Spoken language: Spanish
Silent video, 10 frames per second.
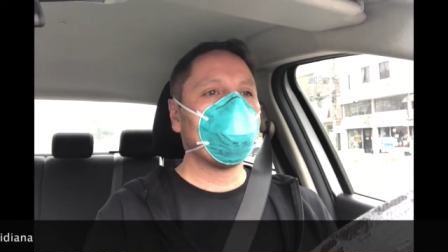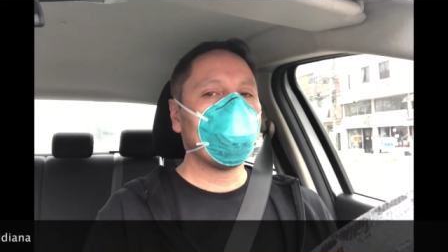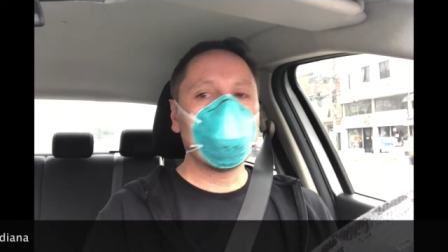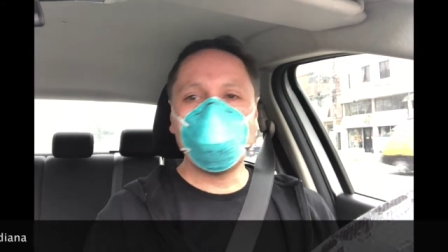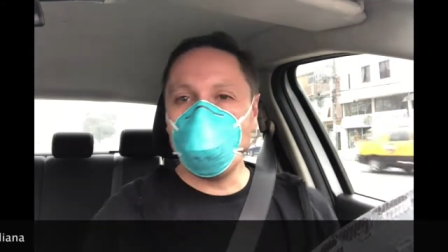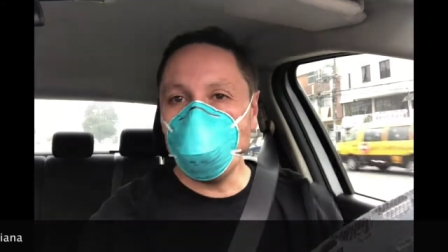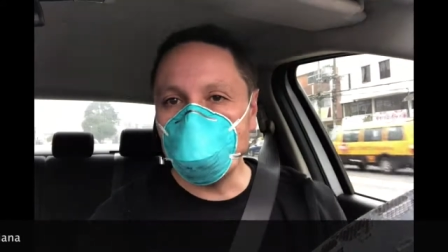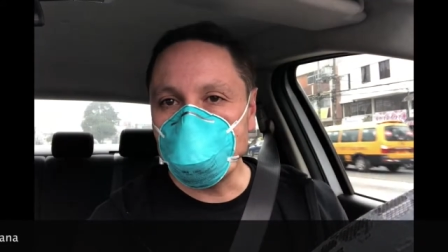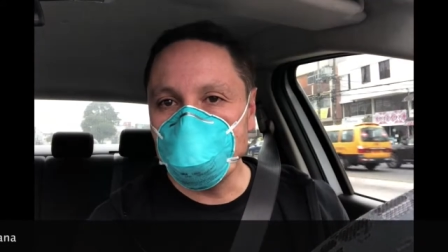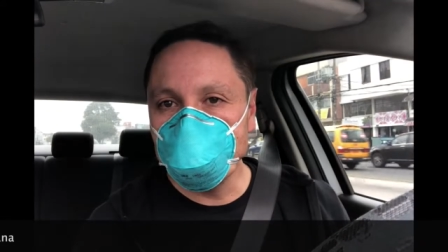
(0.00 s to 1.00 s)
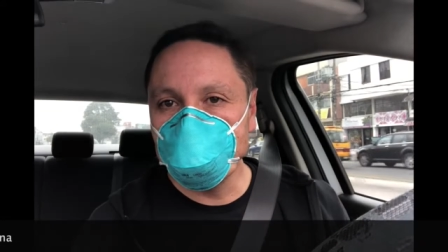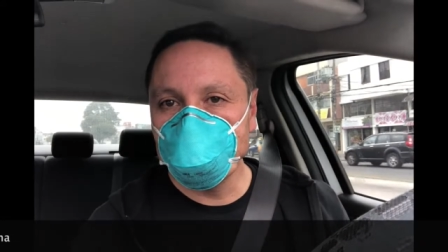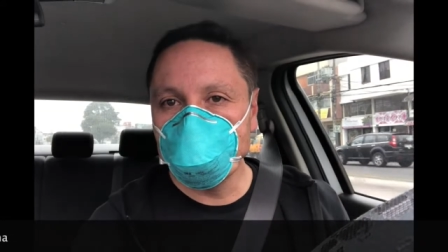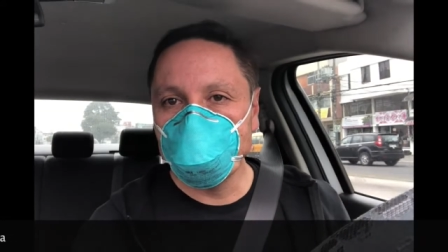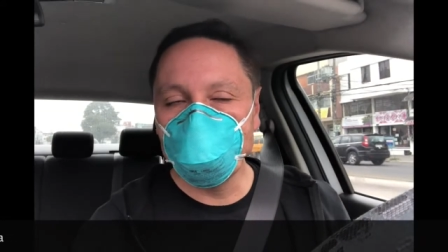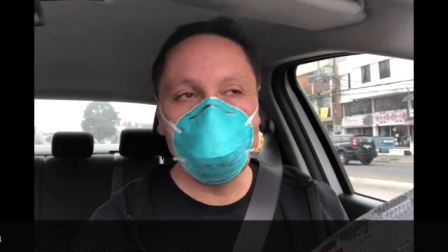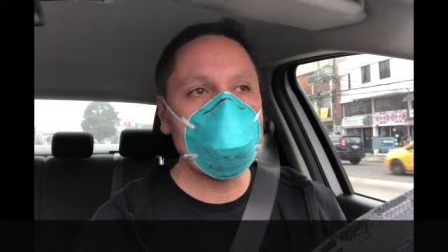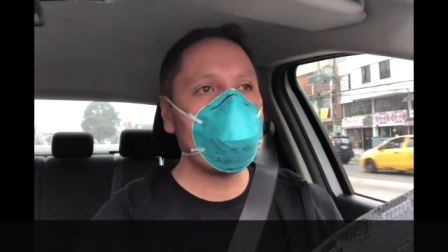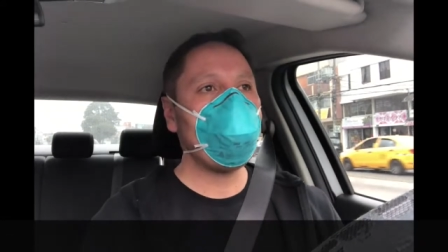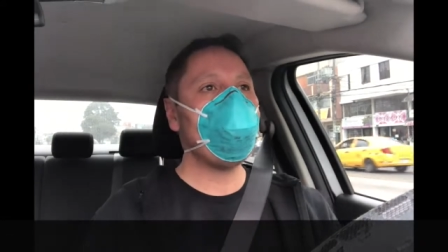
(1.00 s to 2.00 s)
Respiremos.
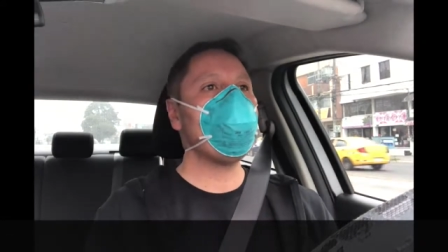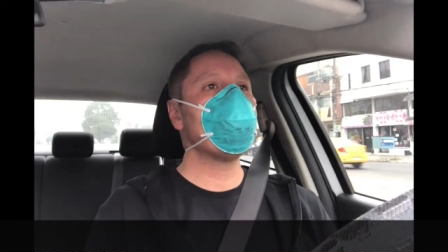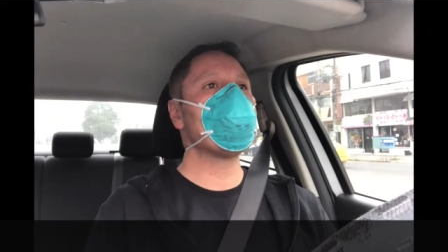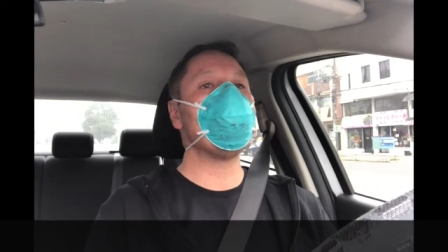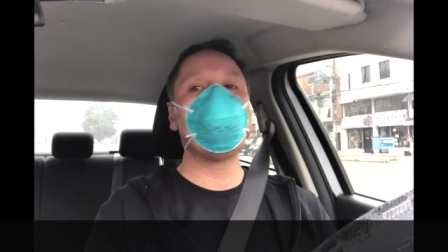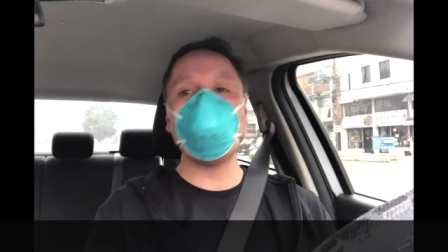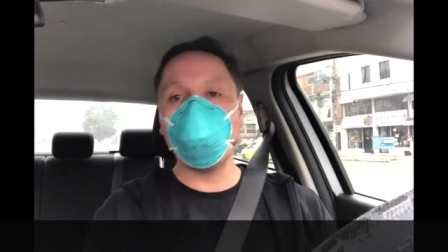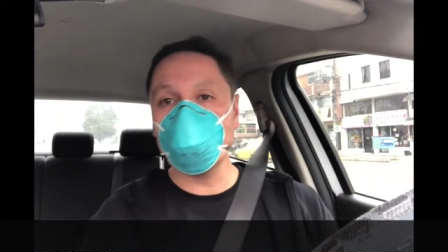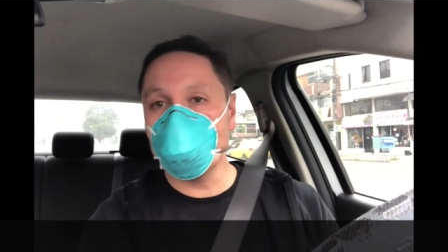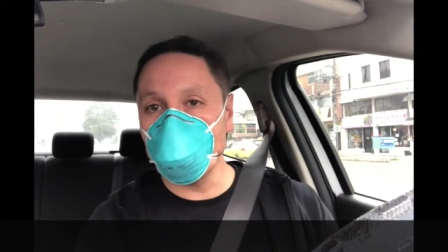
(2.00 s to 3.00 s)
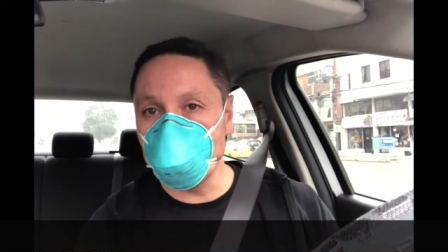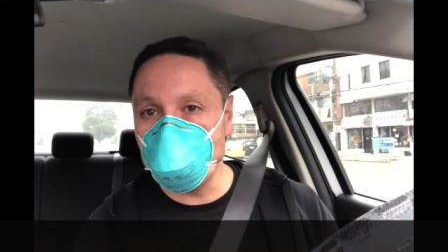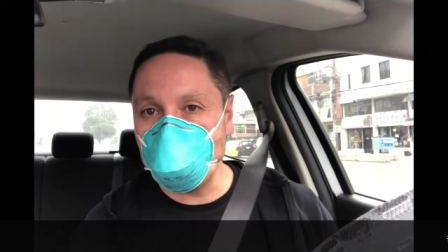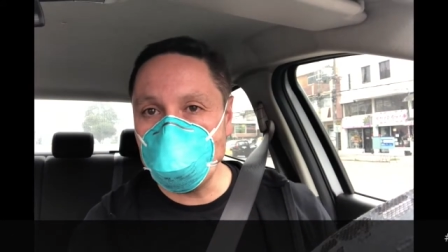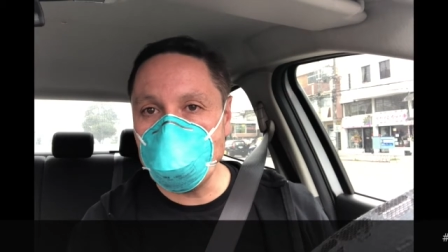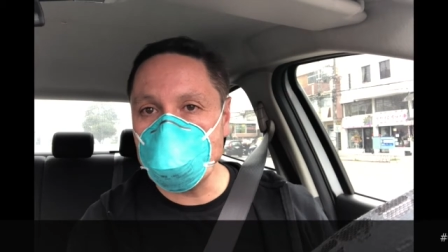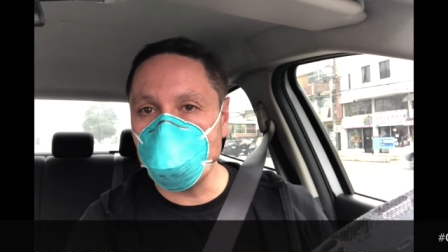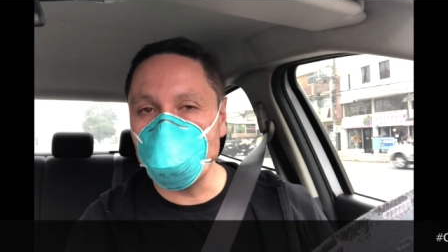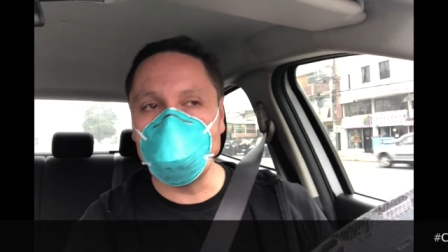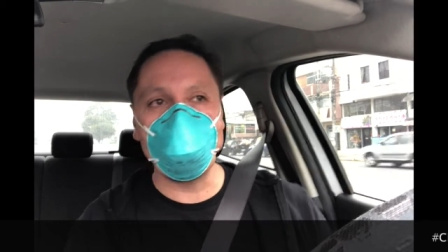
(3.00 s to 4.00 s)
Respiremos y seamos conscientes de
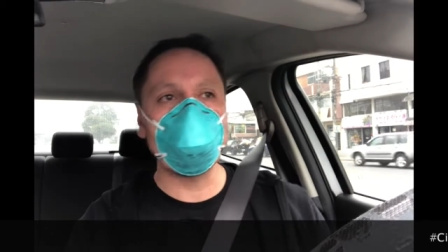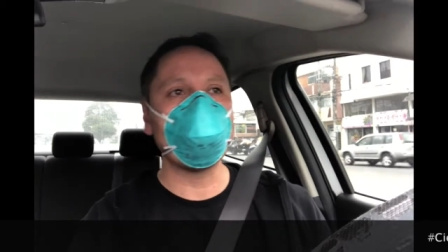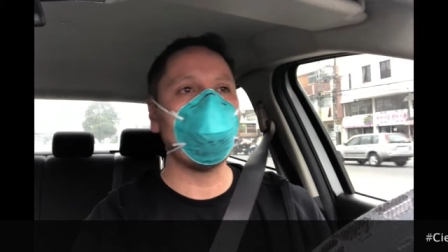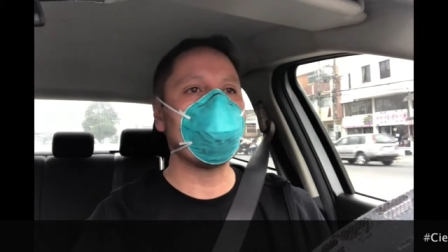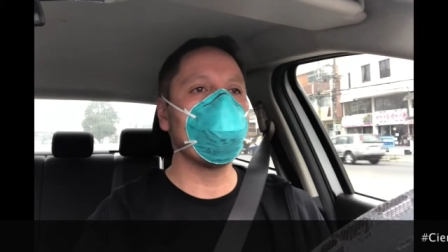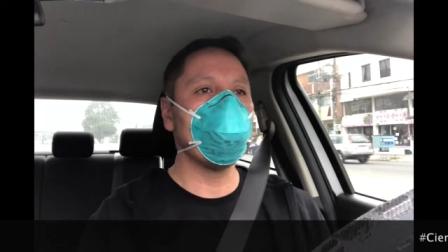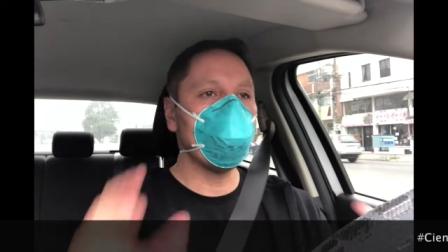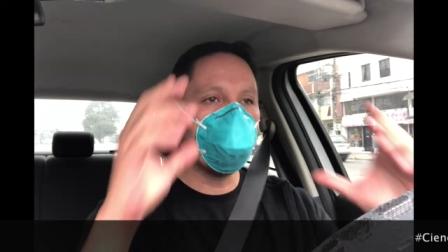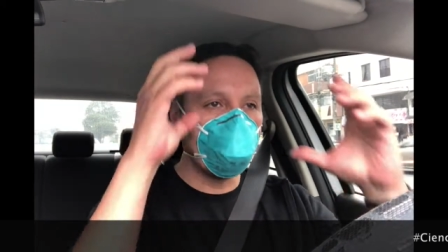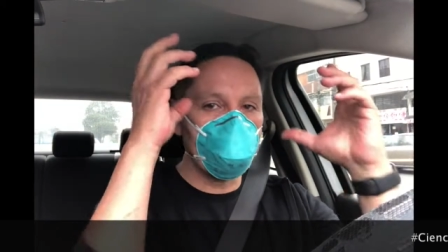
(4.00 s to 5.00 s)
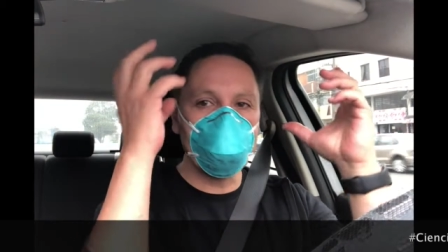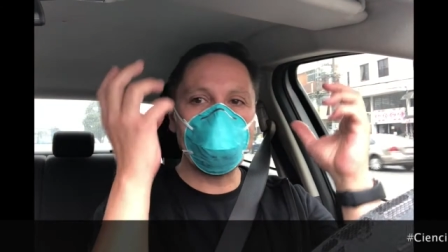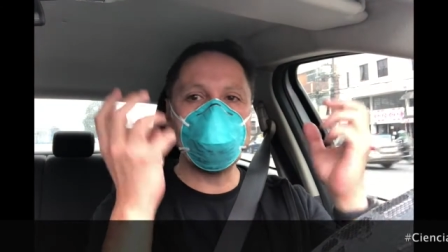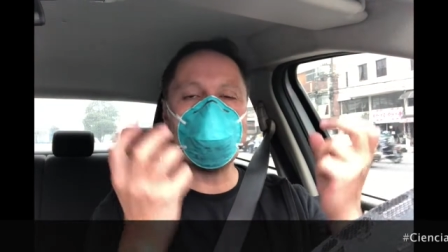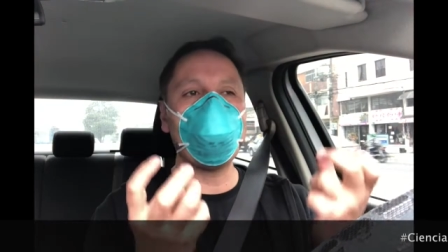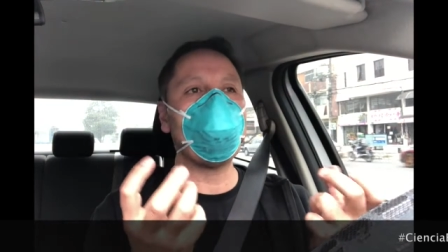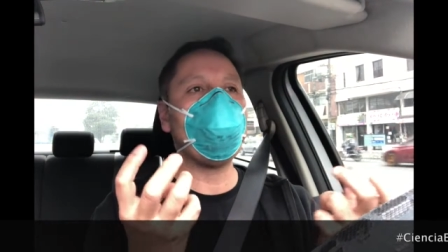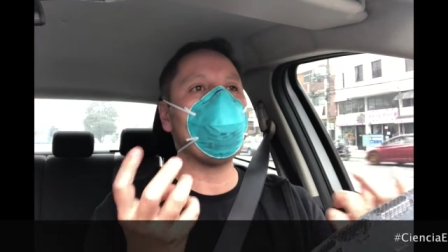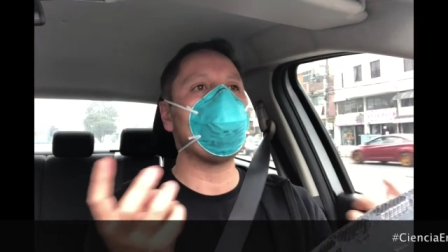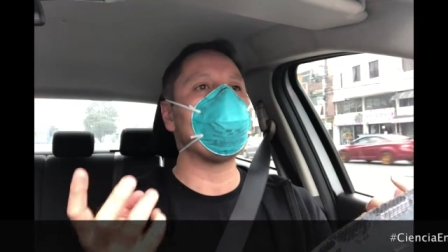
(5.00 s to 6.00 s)
nuestra respiración, conciencia
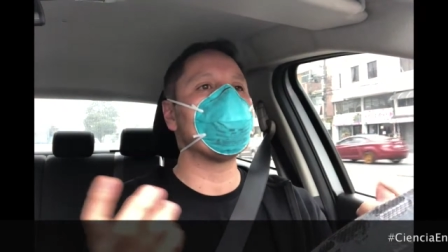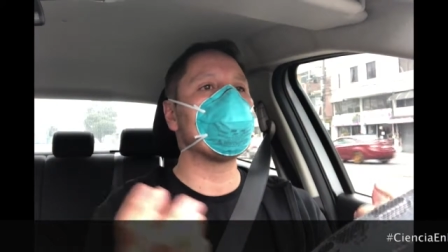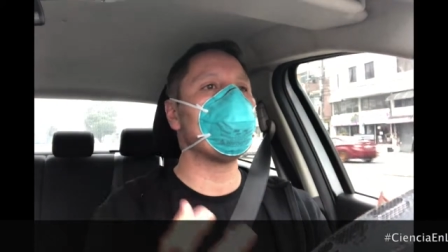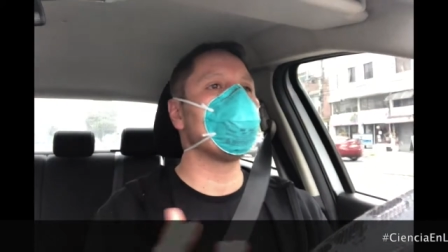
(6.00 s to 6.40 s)
plena de que estamos